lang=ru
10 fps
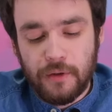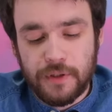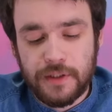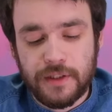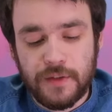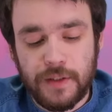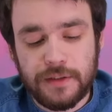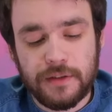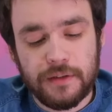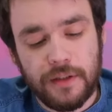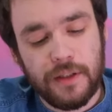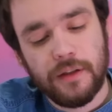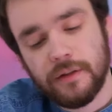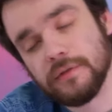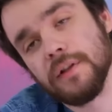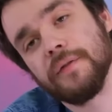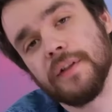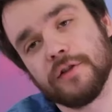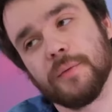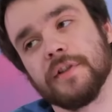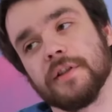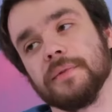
Вот это, соответственно, три главные особенности